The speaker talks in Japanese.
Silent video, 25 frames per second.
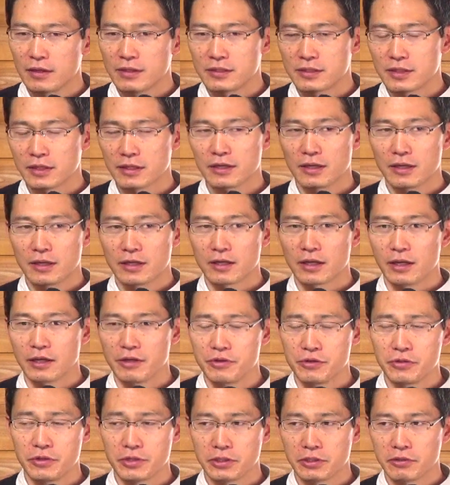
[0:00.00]
世界が
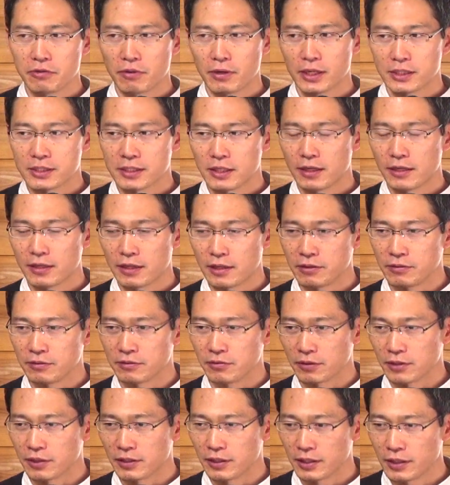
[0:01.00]
揺り動かされている
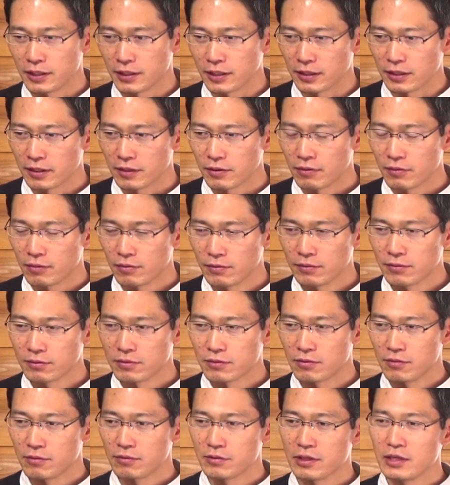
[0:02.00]
時に本
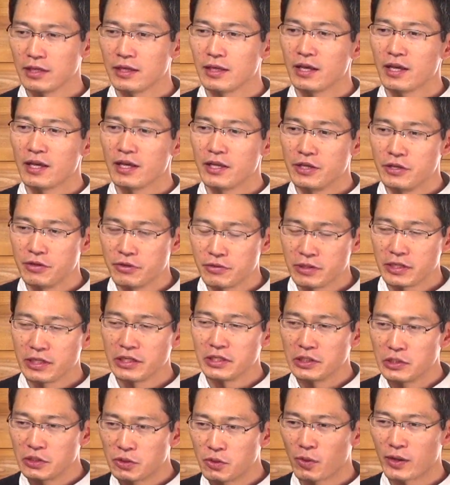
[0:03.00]
当に揺
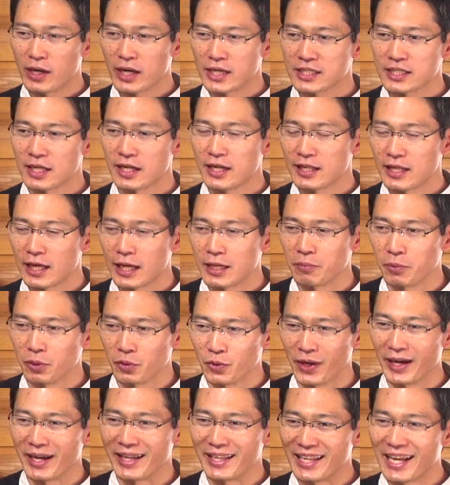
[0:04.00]
り動かされないも
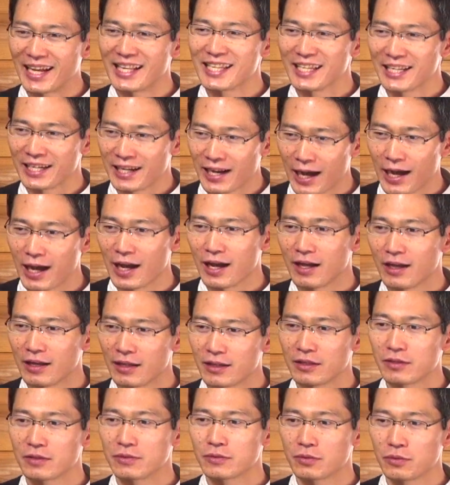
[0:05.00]
のは何か
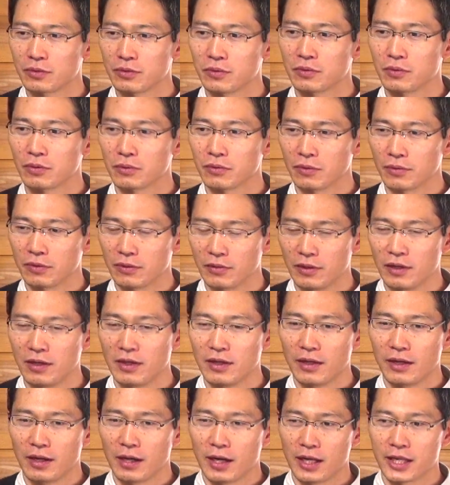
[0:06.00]
ということを
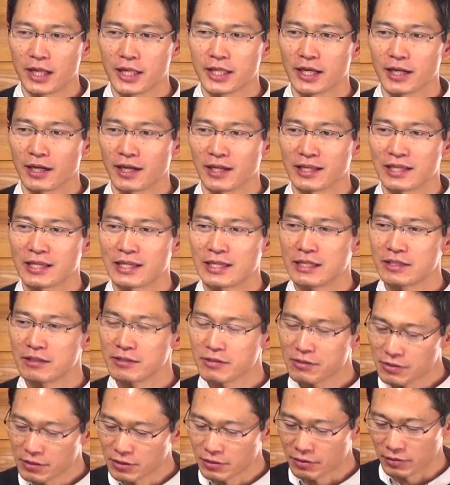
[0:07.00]
あなたが気
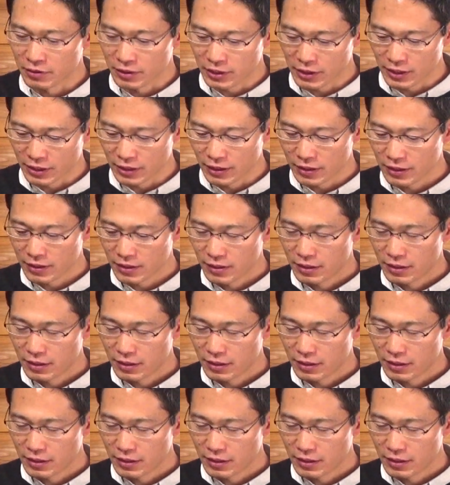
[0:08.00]
づくように